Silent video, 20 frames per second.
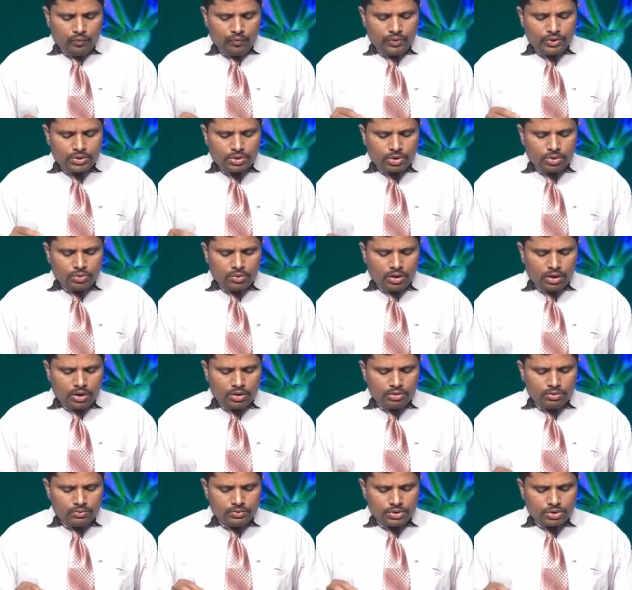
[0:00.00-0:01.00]

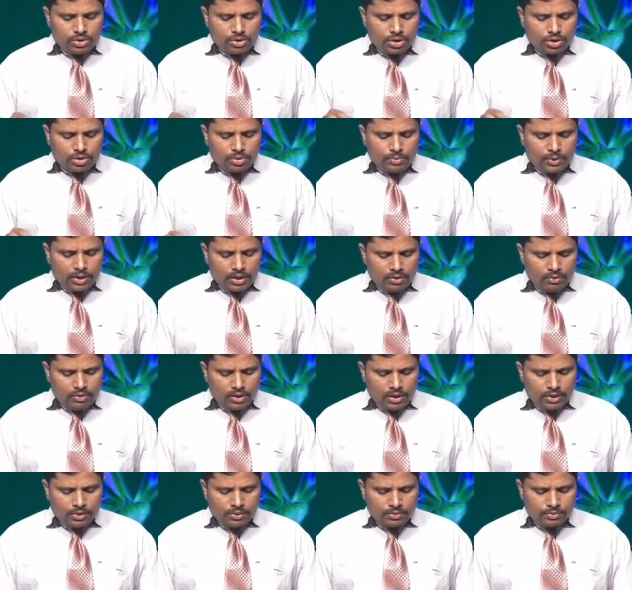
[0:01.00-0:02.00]
విత్తువాడు విత్తుటకు బయలు
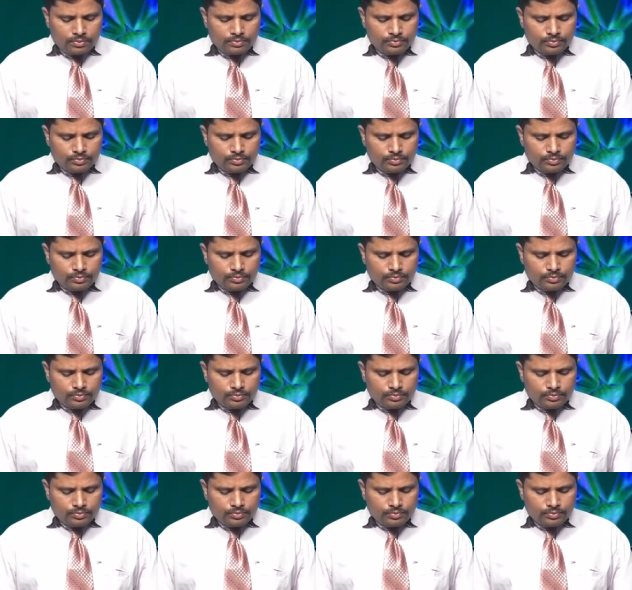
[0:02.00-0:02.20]
వెళ్ళను